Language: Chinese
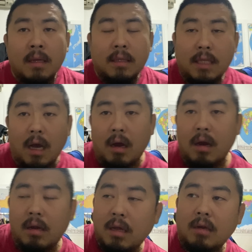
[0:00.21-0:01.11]
大家好，
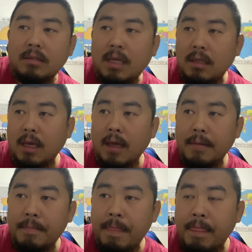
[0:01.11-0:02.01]
二零二三年
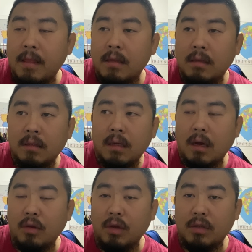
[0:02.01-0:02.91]

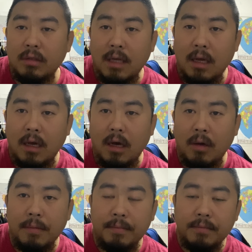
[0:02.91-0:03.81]
二月十三
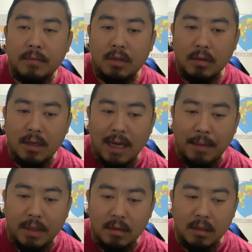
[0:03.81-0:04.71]
号，通过蜡
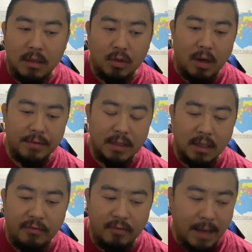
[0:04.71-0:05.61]
评的
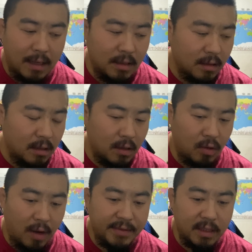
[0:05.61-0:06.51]
UFC 复盘，这个
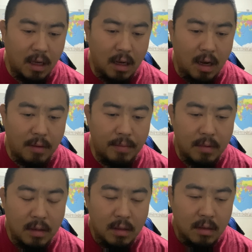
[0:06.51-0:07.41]
UFC 的二
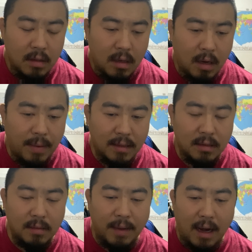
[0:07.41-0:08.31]
二八
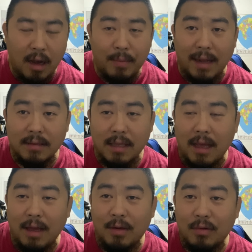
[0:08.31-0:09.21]
四吧，二八
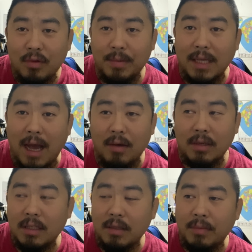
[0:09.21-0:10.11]
三啊，对不起啊，我
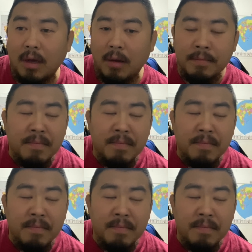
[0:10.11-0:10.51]
这记性不好。